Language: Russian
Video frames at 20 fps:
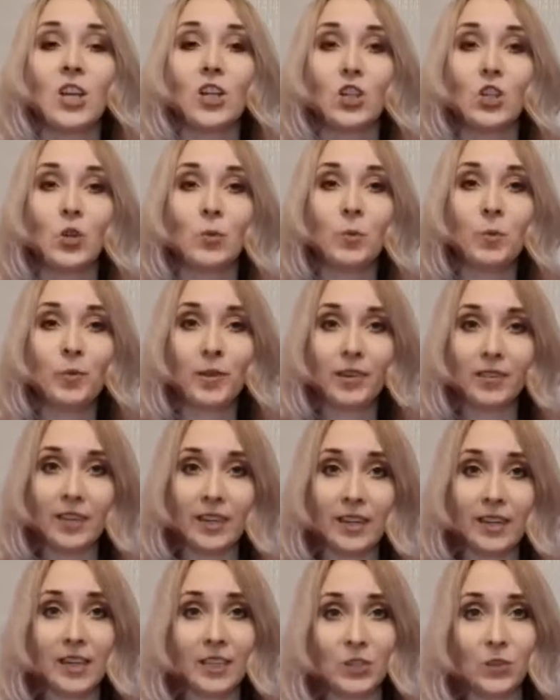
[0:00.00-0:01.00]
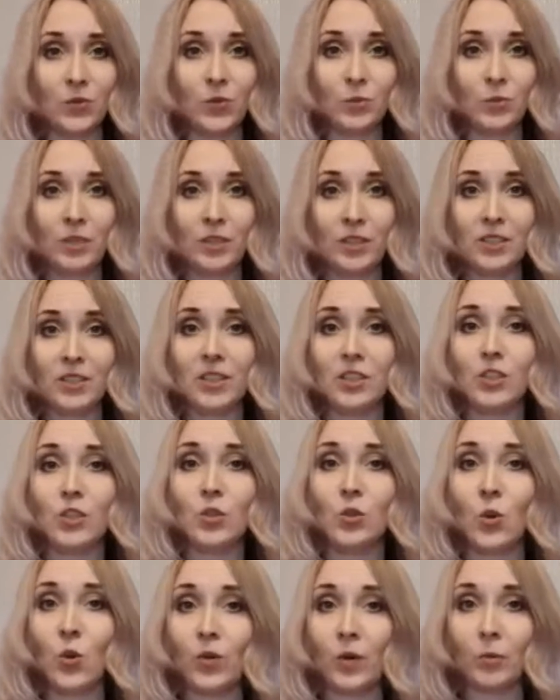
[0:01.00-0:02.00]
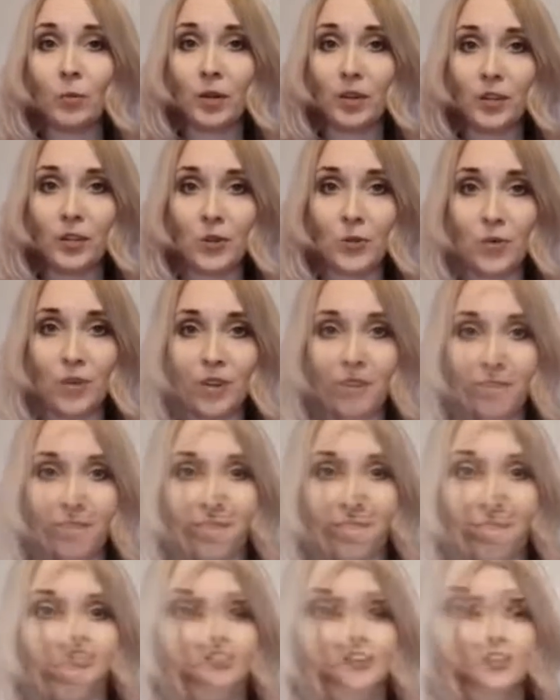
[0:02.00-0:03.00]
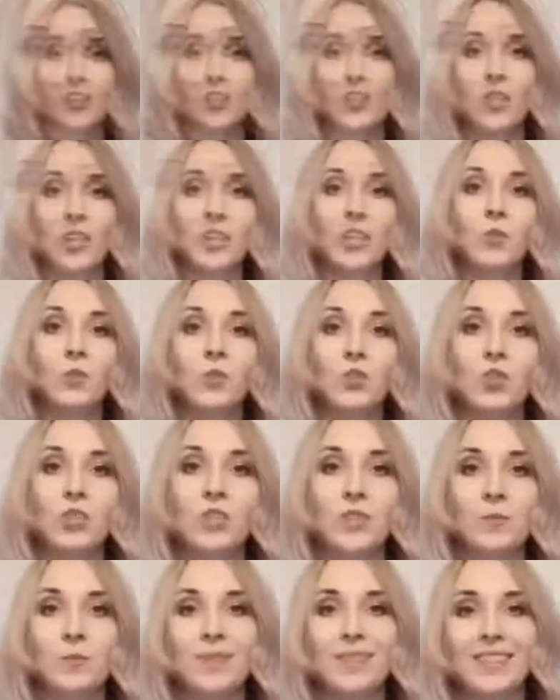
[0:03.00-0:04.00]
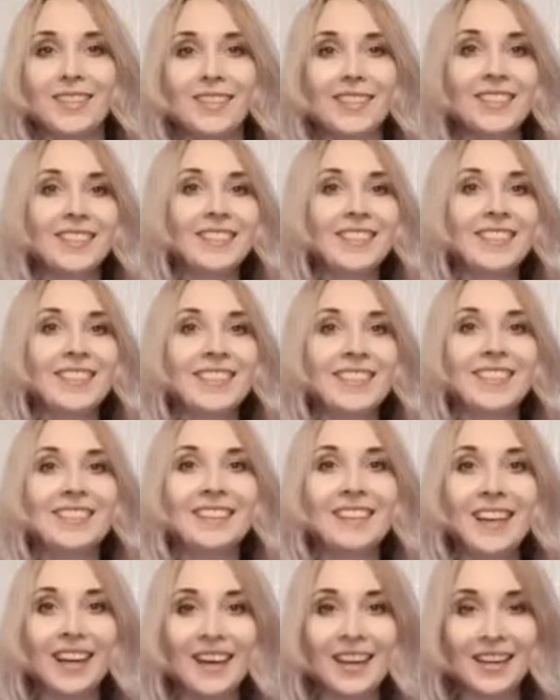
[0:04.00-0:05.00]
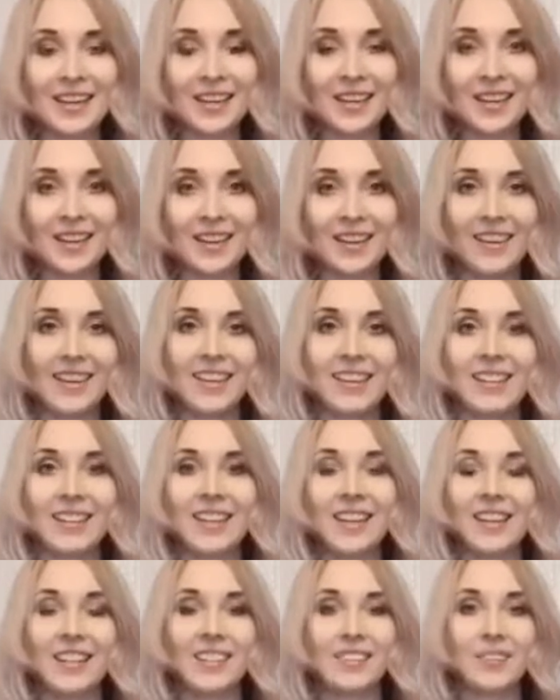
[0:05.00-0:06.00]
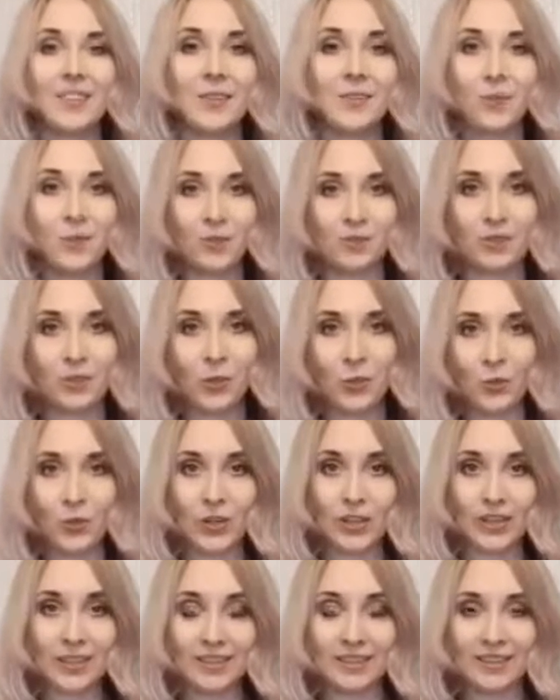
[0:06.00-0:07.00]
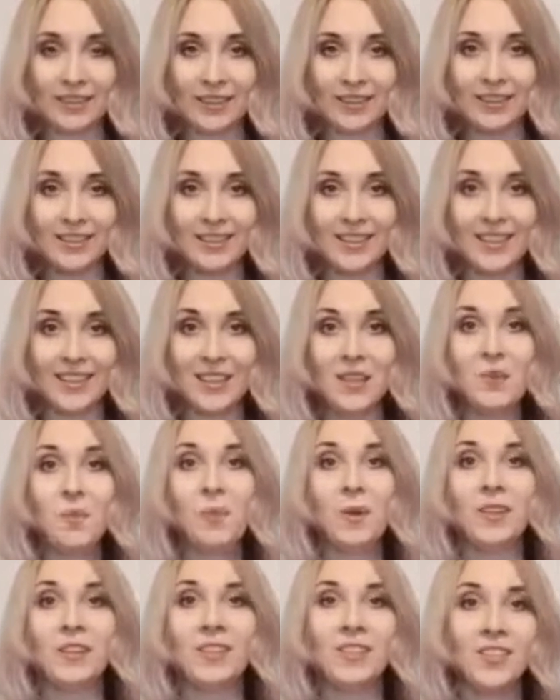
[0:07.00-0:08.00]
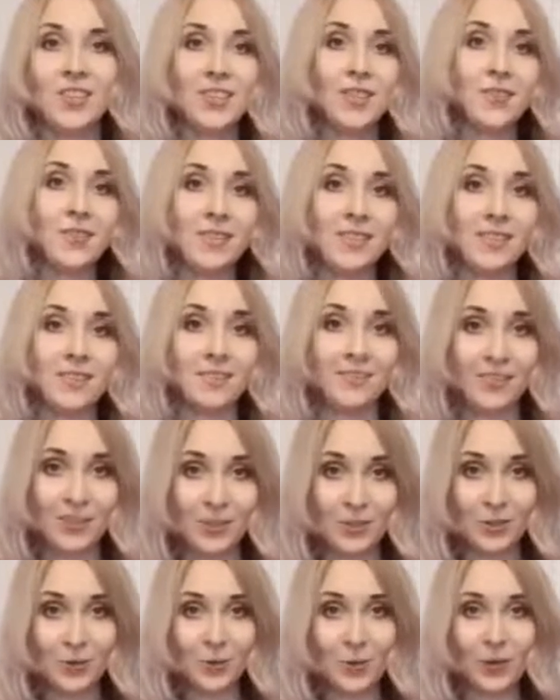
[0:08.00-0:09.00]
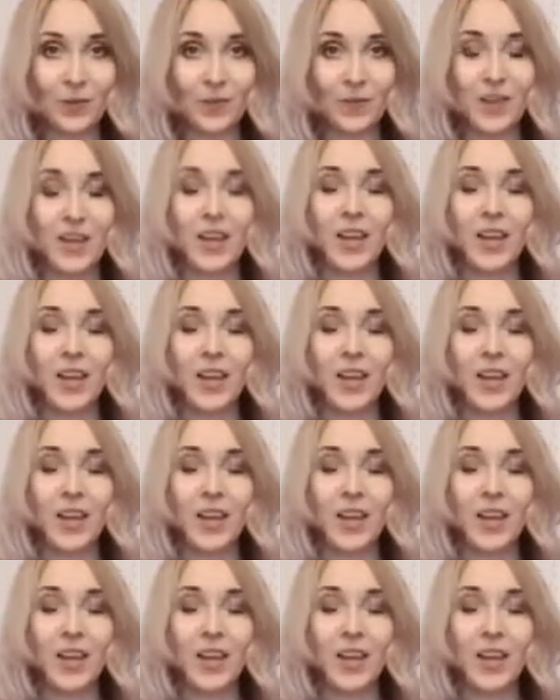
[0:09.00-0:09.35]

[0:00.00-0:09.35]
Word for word: чтобы привлекать в свой бизнес новых партнеров. Также я научилась писать сценарии для своего видеоконтента и монтировать видео.